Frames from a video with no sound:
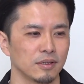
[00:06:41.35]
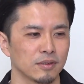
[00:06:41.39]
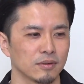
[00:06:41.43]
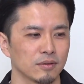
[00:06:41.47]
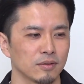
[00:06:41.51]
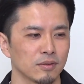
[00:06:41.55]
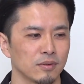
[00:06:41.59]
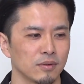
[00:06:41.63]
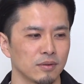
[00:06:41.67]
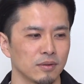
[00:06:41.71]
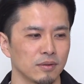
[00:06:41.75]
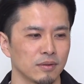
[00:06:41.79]

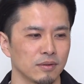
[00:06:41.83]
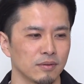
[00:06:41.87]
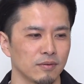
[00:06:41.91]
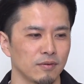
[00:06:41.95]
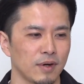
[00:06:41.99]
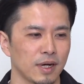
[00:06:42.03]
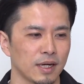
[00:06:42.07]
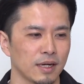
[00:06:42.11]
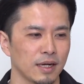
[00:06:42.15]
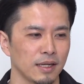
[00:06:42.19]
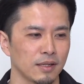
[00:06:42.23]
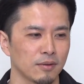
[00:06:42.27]
その
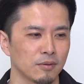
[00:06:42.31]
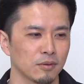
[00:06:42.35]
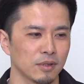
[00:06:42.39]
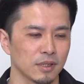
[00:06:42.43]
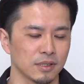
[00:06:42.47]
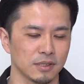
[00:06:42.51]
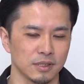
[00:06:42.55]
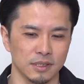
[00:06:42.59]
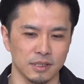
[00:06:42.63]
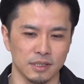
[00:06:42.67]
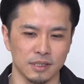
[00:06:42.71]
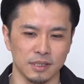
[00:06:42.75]
若い子
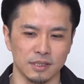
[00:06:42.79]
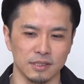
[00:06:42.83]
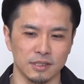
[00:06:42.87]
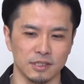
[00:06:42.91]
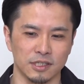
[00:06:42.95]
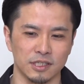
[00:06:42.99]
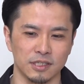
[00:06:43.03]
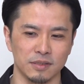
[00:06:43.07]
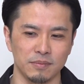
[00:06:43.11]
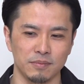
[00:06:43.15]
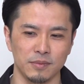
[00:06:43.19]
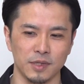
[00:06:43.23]
たち
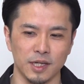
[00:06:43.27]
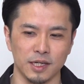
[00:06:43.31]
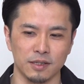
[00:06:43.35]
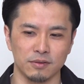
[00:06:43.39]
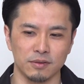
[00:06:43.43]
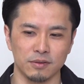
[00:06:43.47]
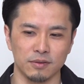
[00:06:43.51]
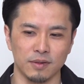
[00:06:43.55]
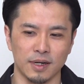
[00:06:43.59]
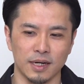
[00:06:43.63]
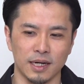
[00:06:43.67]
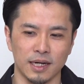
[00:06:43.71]
人
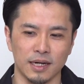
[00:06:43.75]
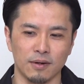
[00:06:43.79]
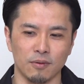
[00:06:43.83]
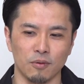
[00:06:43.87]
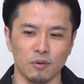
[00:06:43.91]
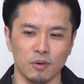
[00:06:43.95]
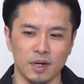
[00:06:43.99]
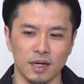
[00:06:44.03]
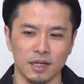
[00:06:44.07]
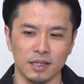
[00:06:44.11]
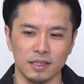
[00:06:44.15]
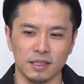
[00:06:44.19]
脈は
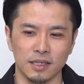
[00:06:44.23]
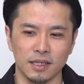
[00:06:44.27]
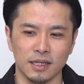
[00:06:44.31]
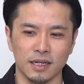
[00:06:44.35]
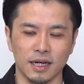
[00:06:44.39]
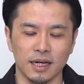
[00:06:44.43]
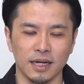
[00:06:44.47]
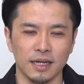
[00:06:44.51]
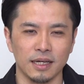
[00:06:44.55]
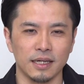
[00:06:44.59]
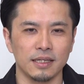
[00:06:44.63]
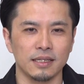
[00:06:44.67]
お金で
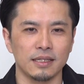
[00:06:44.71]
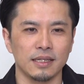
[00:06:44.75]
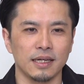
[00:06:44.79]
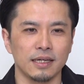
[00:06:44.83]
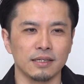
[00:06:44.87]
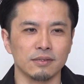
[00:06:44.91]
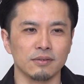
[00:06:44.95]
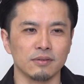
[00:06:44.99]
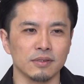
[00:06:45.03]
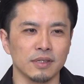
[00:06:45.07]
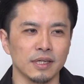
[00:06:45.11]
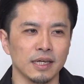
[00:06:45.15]
買えな
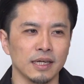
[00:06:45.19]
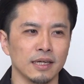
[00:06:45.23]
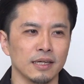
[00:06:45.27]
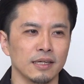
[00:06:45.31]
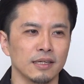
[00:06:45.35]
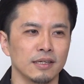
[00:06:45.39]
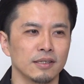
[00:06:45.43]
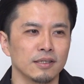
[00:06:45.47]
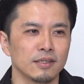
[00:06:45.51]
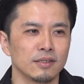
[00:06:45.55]
いので